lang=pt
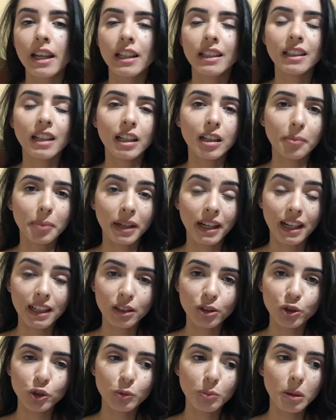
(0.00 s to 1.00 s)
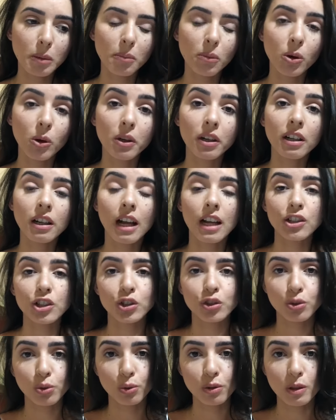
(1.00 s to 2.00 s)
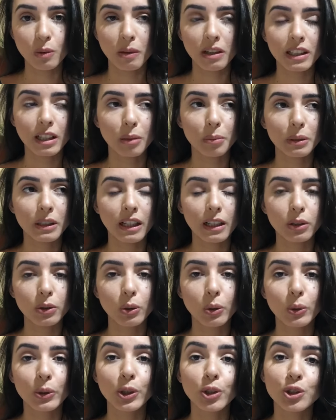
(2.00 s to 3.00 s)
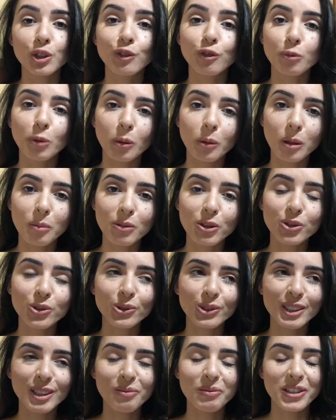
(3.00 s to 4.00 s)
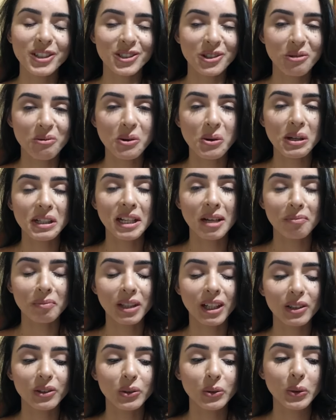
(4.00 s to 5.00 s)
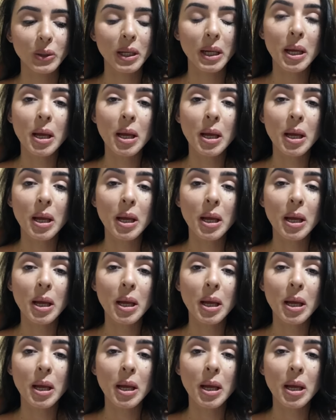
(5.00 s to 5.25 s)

entrada para cartão de memória, a gente usa um adaptador e eu tive problema justamente com o meu adaptador.